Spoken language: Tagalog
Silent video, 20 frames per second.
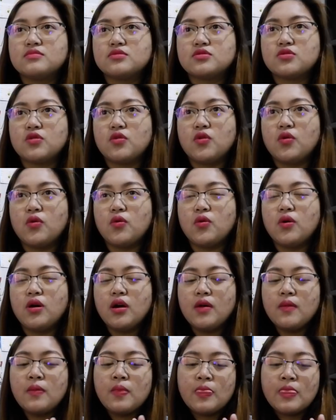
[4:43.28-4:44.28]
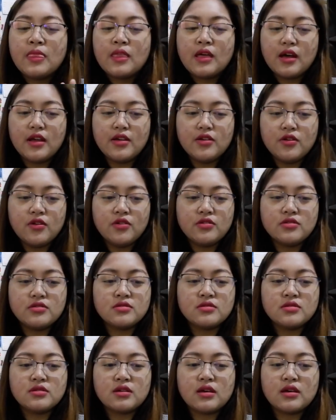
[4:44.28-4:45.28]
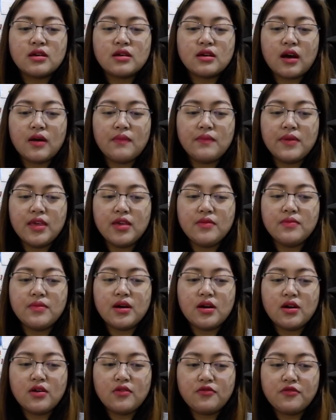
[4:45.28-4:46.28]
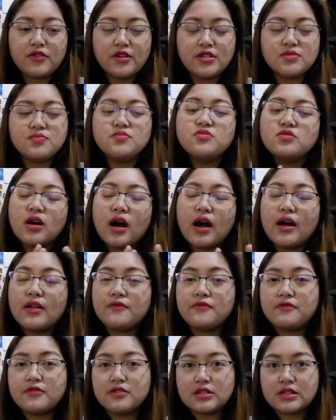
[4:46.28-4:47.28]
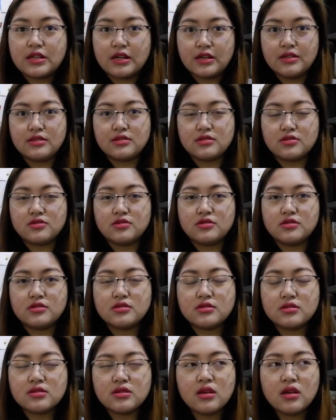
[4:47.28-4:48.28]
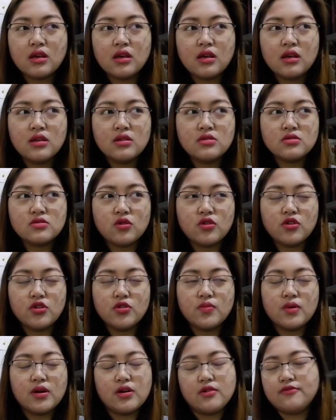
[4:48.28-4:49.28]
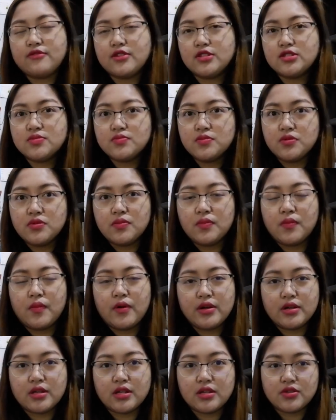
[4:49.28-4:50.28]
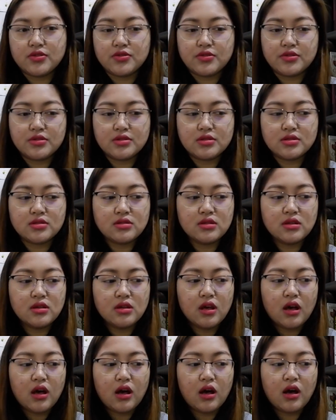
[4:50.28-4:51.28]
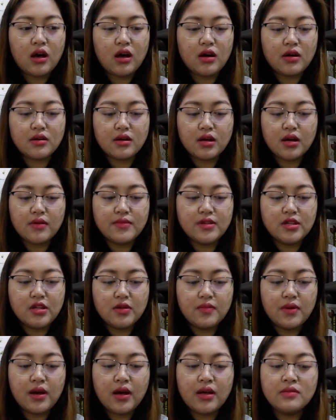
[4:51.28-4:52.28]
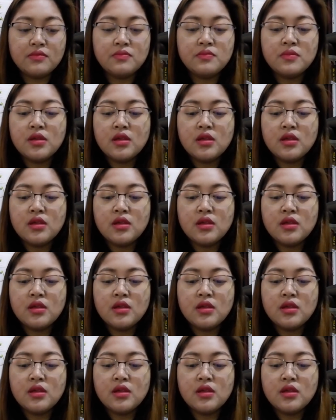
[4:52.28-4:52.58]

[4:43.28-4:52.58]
so, ngayon, kami mga Facebook advertisers o yung mga Facebook marketers, uh, kami naman,